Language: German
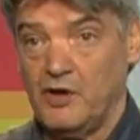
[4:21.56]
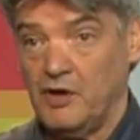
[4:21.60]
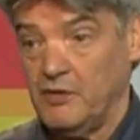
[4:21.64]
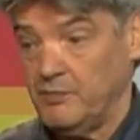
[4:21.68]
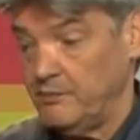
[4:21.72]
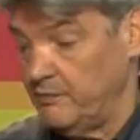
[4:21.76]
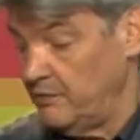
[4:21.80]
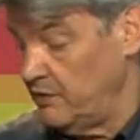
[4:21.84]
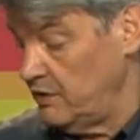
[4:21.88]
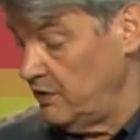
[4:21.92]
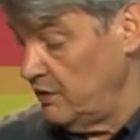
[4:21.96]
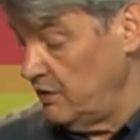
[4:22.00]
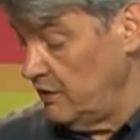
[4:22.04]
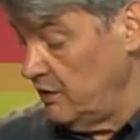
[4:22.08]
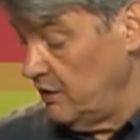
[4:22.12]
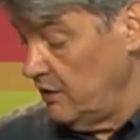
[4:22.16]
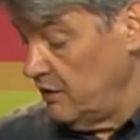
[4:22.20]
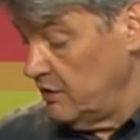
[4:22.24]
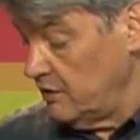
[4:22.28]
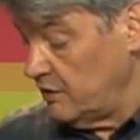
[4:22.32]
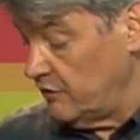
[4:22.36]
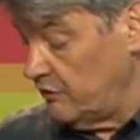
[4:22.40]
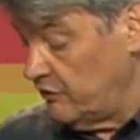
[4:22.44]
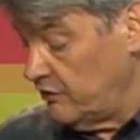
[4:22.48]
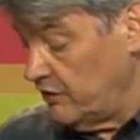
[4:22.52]
haben,
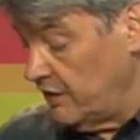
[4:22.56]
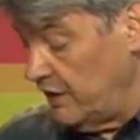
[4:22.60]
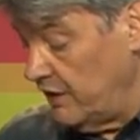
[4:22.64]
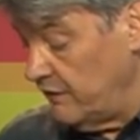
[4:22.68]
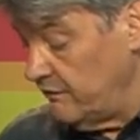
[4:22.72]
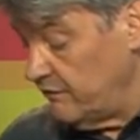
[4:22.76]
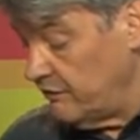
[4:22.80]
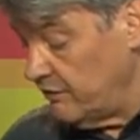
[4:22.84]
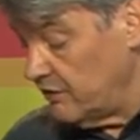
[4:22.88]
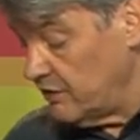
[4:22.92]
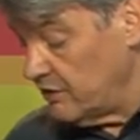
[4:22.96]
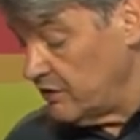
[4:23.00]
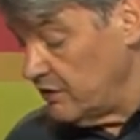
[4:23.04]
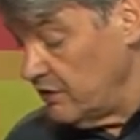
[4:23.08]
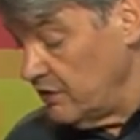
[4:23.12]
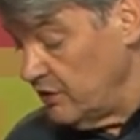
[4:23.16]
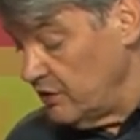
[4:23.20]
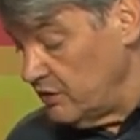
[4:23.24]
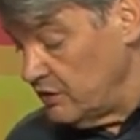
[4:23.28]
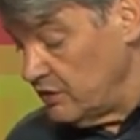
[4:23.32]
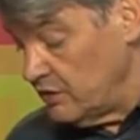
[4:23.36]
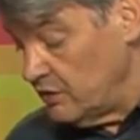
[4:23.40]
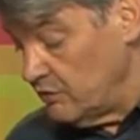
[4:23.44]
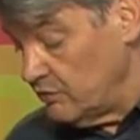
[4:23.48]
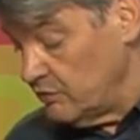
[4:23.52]
dass Sie einfach
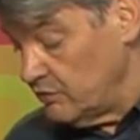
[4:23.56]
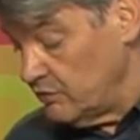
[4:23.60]
Ihr